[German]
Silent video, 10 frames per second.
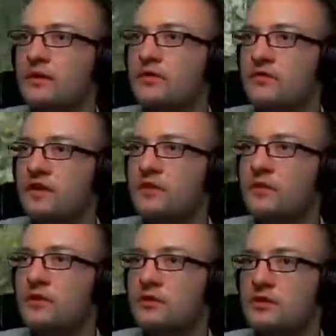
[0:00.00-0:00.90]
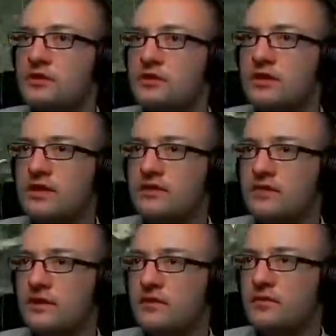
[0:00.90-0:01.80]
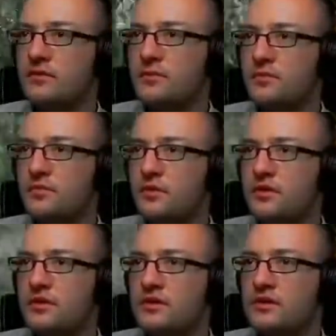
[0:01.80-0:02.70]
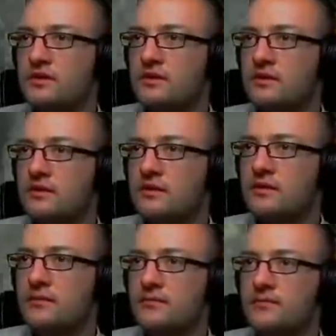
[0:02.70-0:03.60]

Gut, vielleicht nehme ich hier noch schnell ein, zwei Items mit, bevor ich danach da hinten gehe.